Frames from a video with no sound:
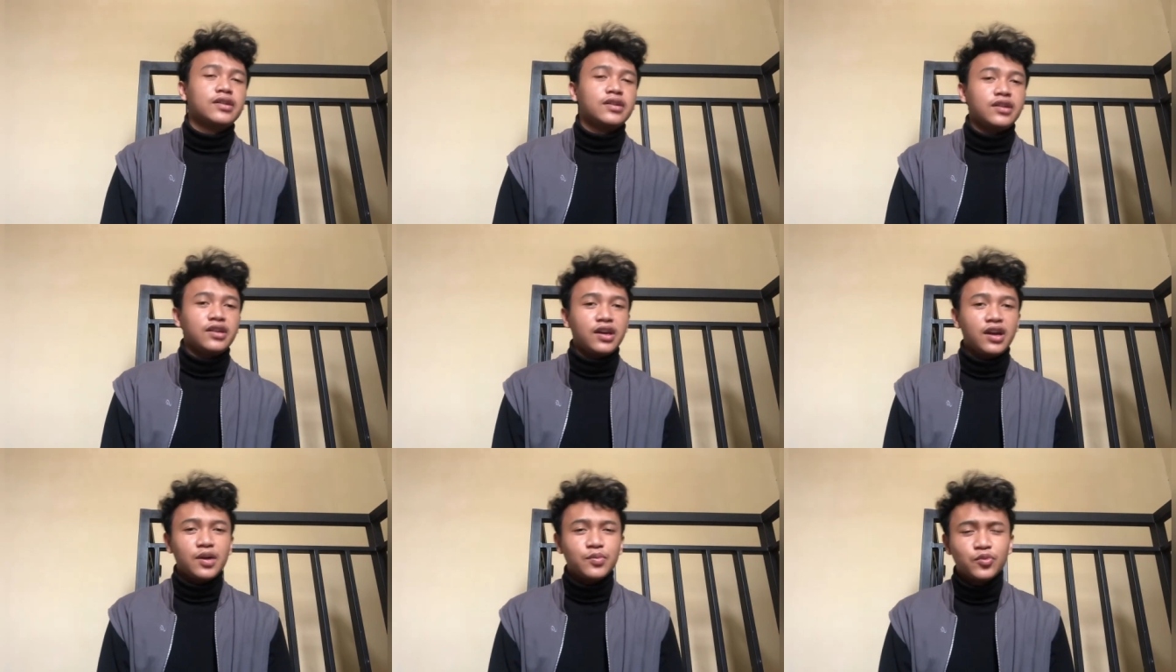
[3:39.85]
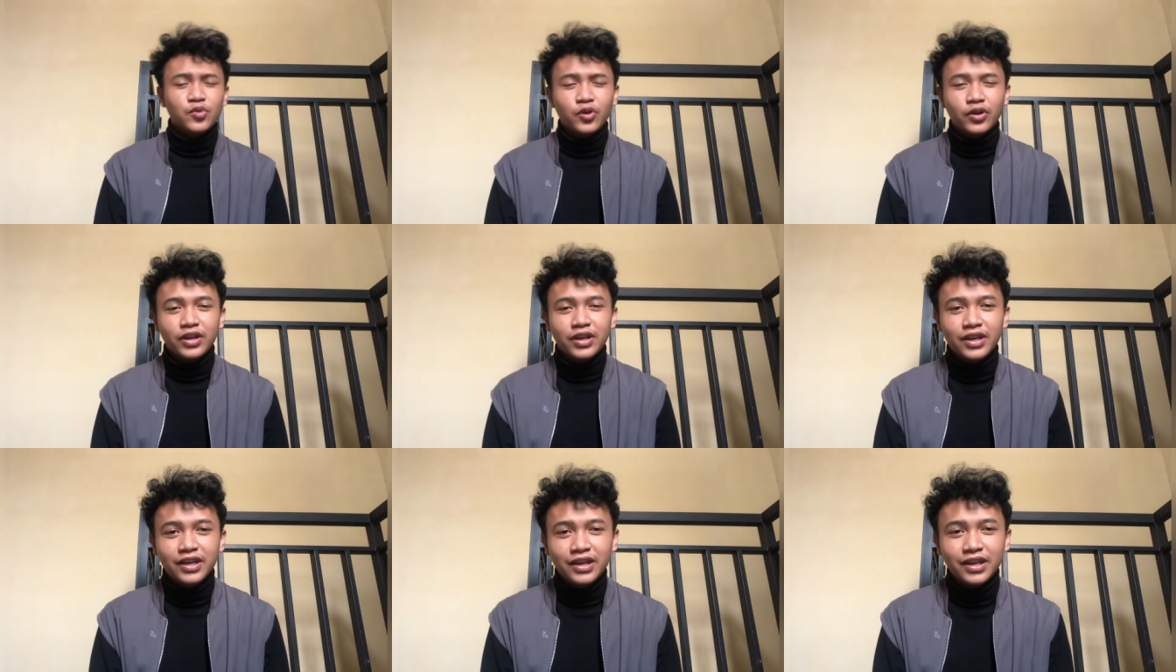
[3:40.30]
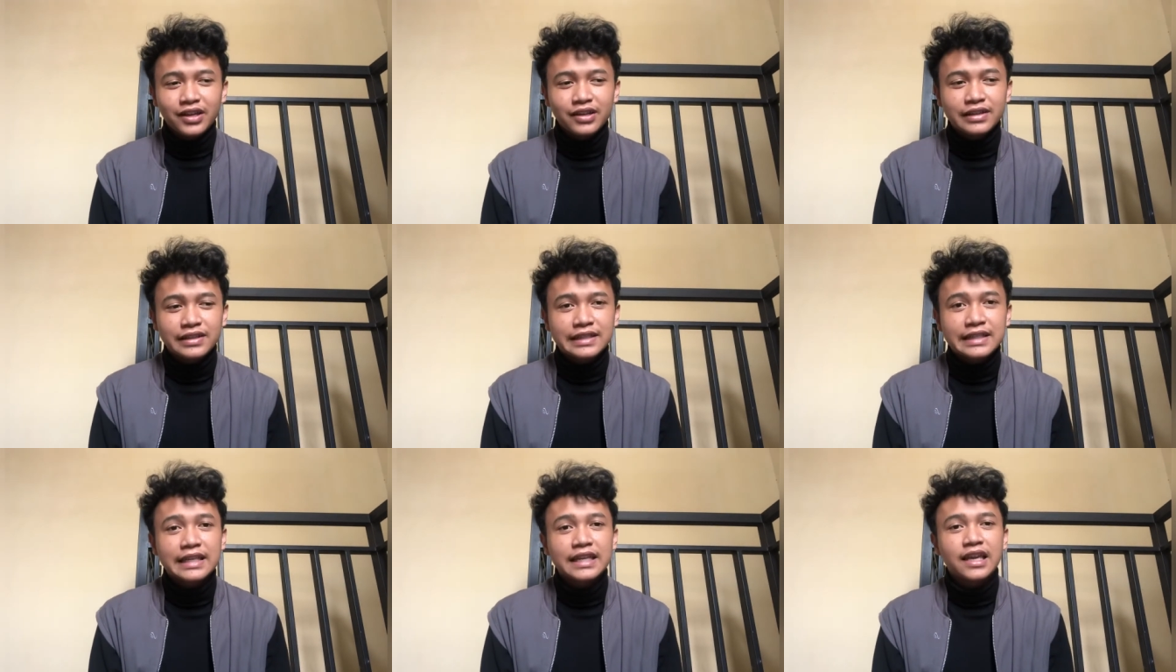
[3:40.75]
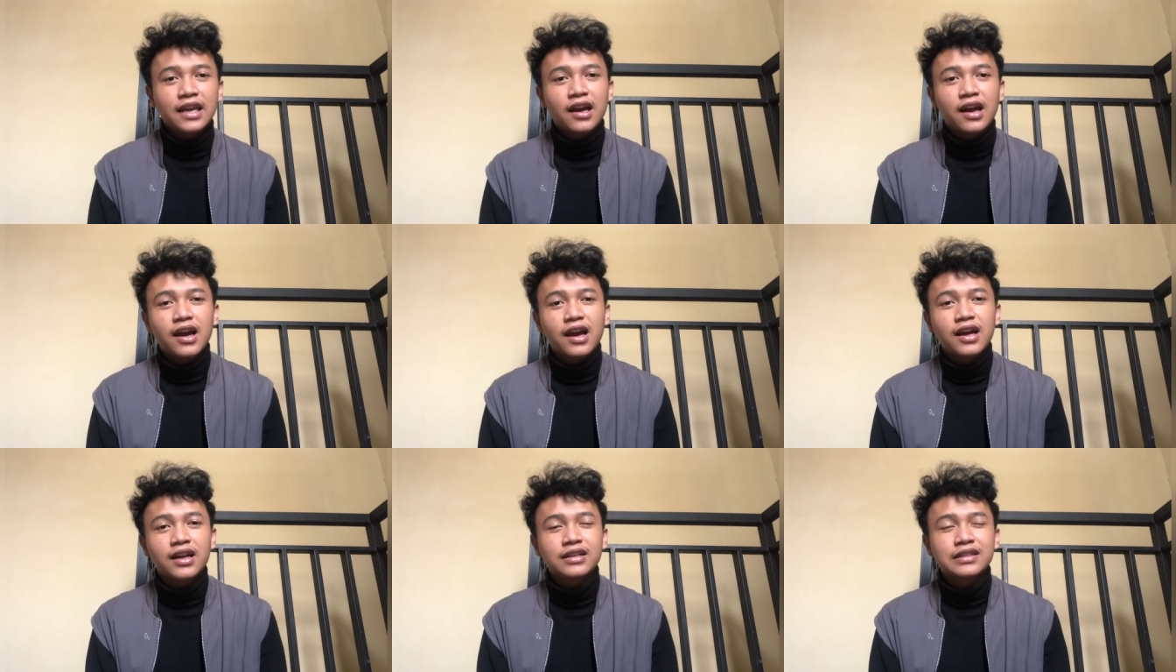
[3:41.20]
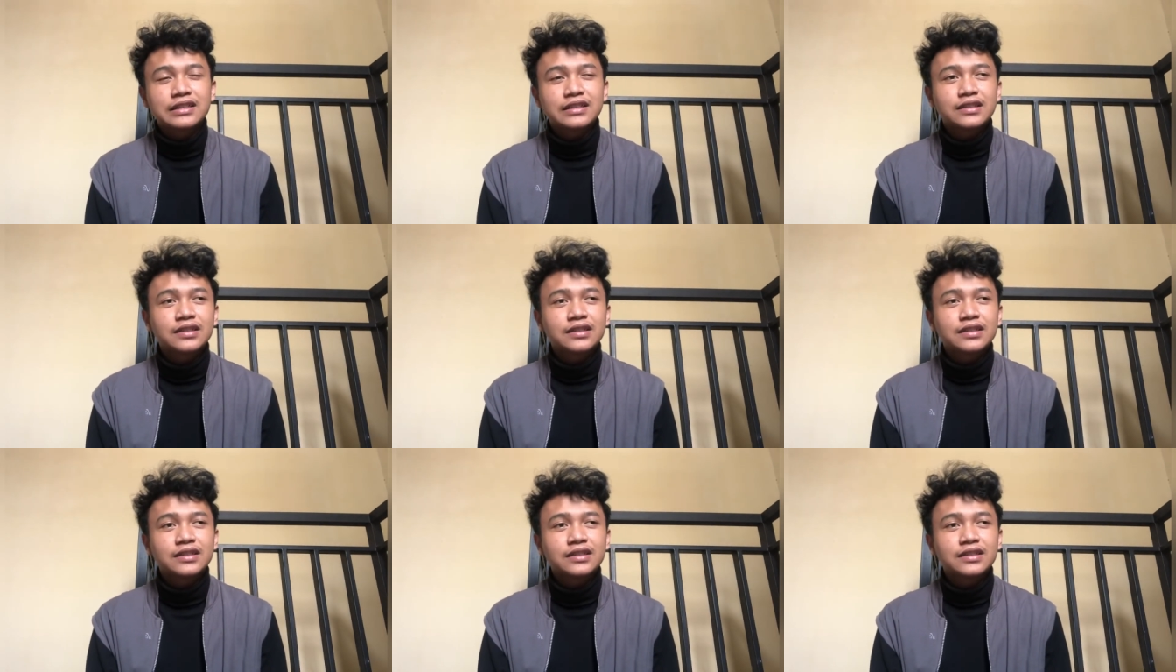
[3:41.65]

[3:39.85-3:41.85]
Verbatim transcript: Ya, mungkin sekian.